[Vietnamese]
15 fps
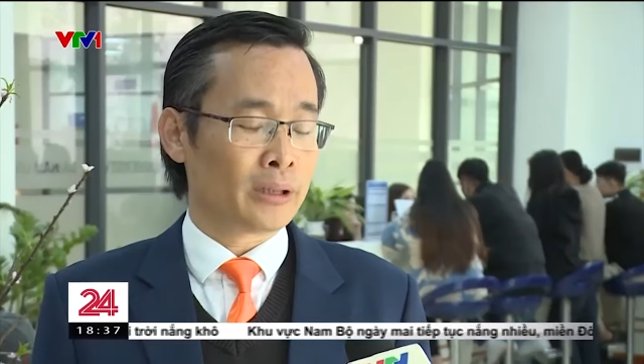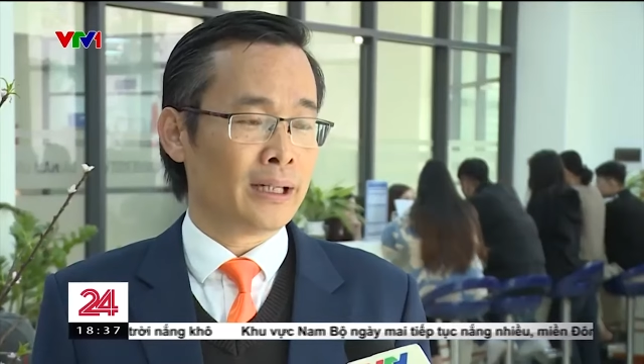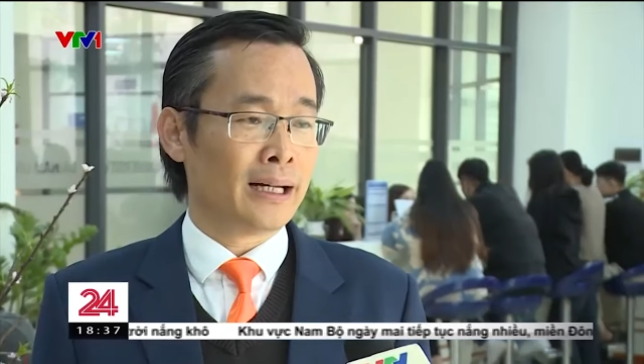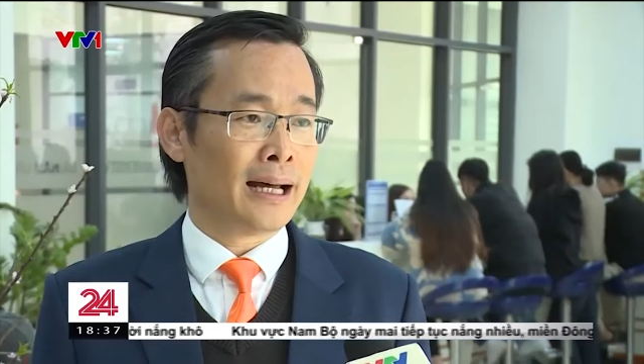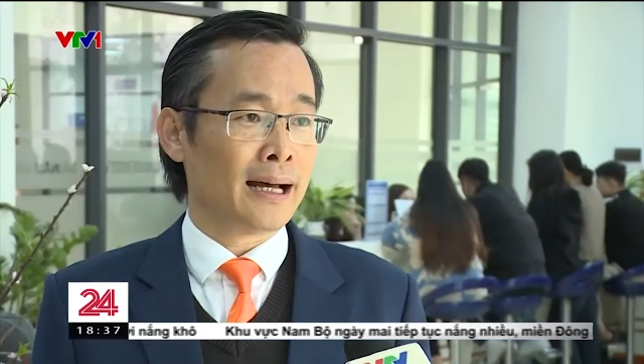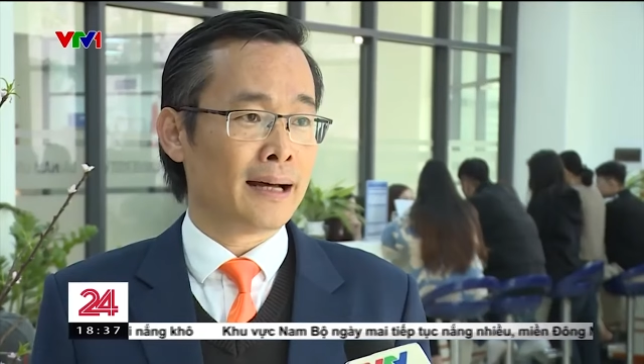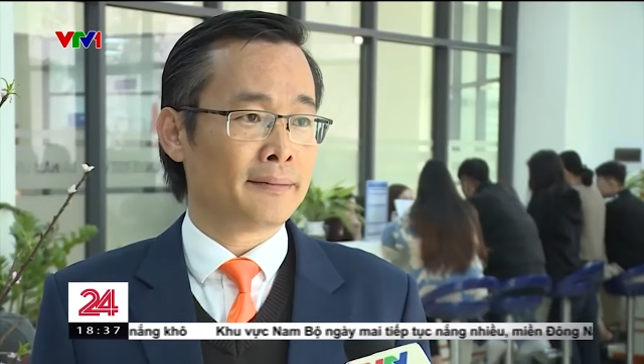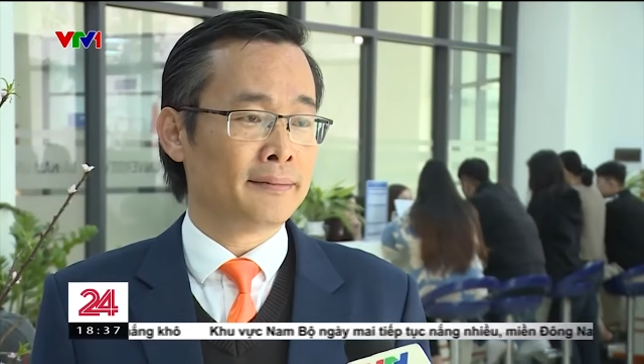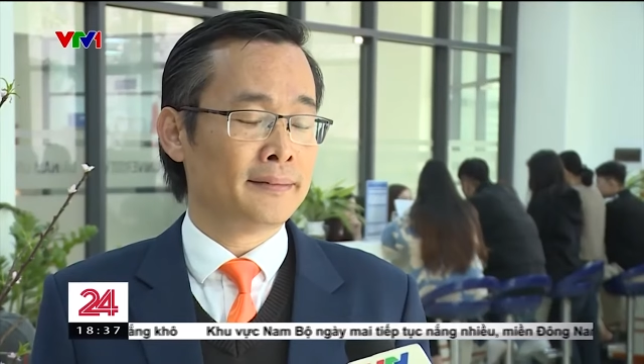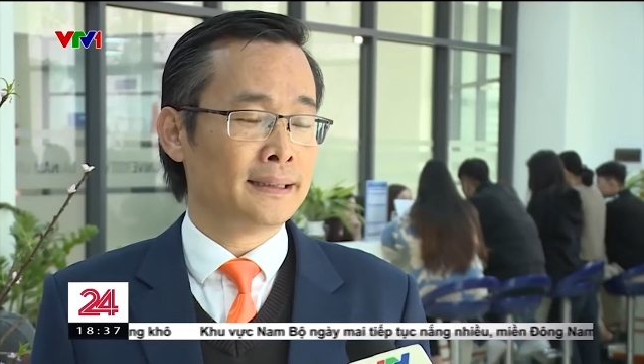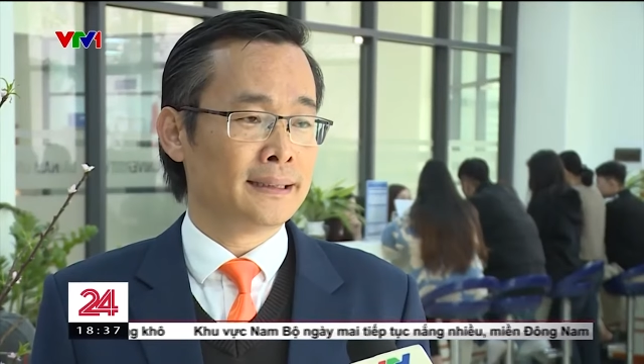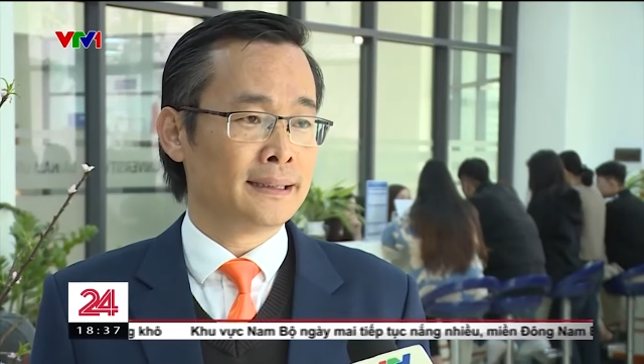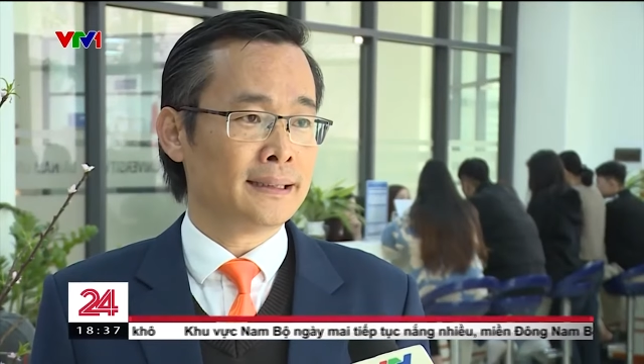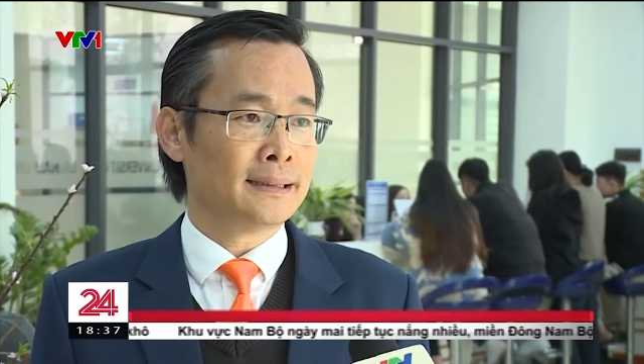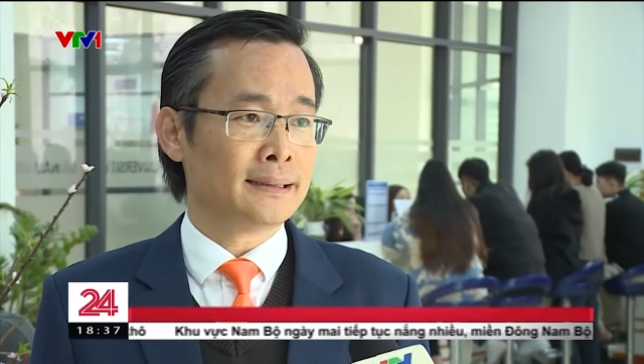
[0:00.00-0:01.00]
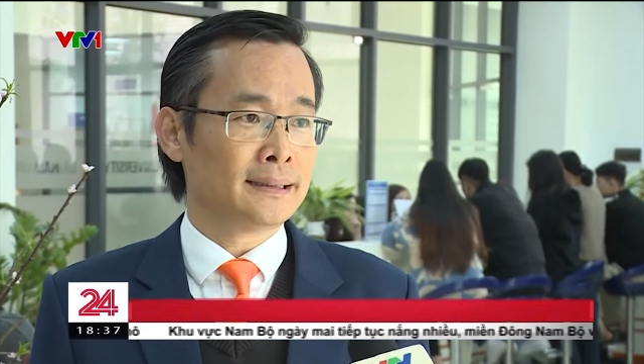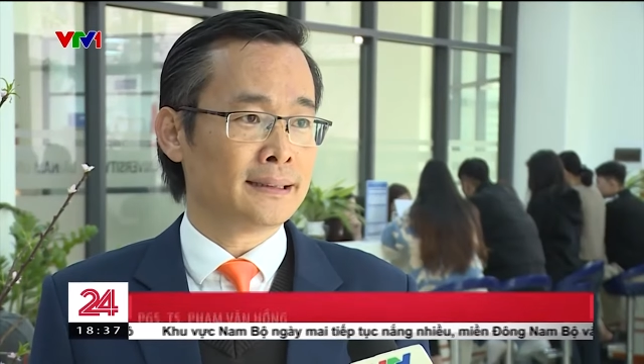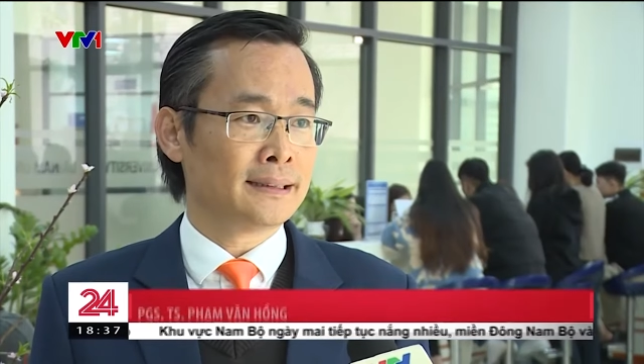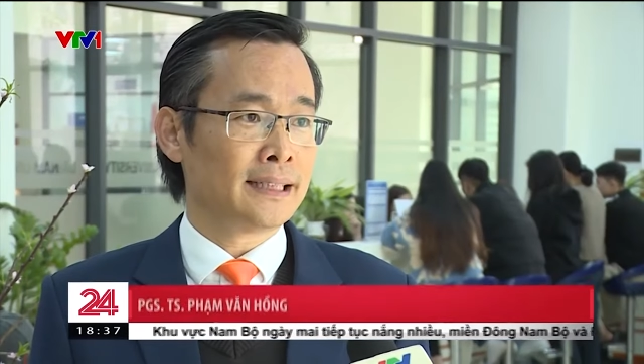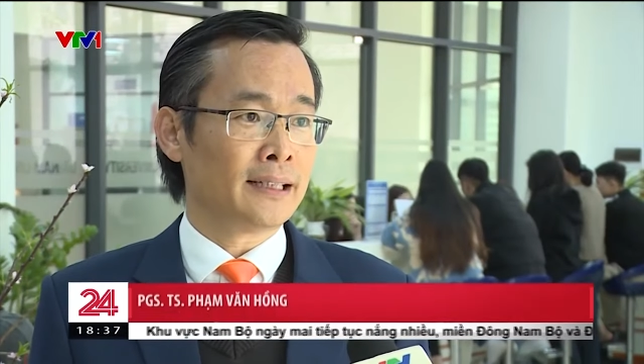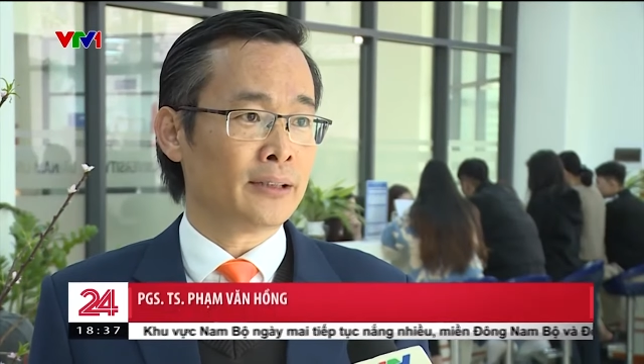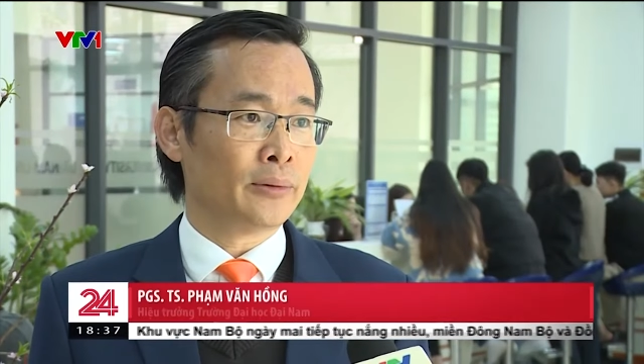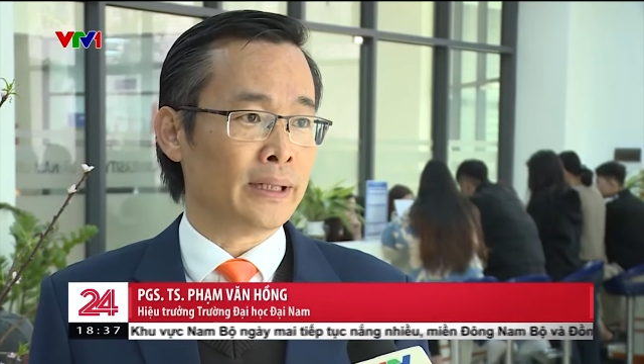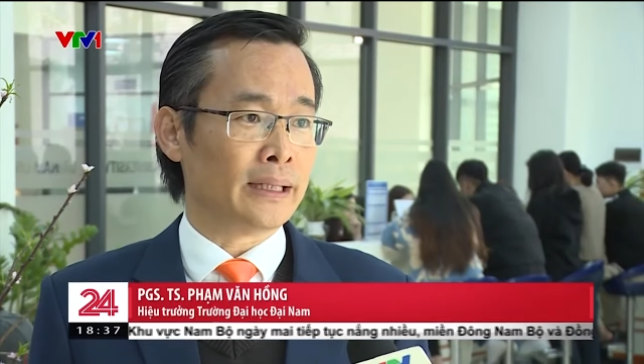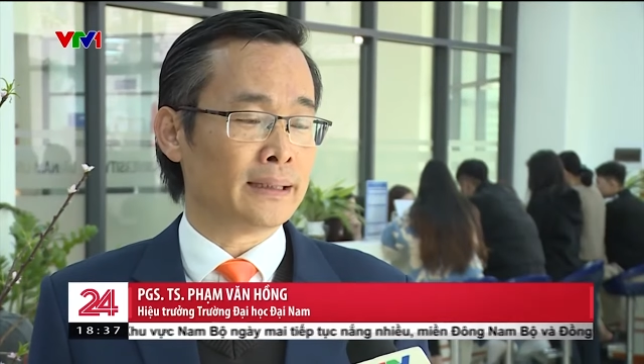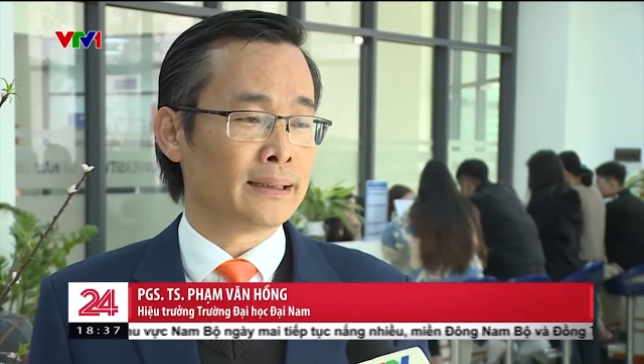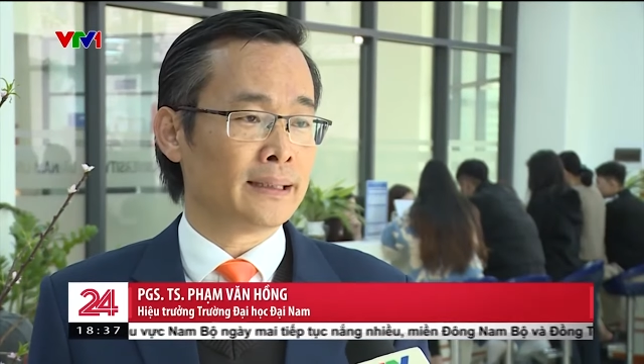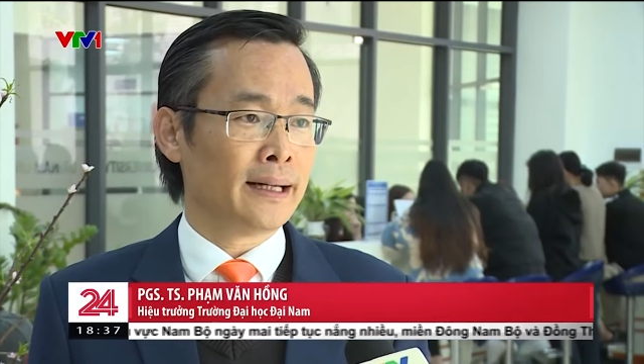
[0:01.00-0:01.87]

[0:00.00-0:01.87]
Một là phương thức xét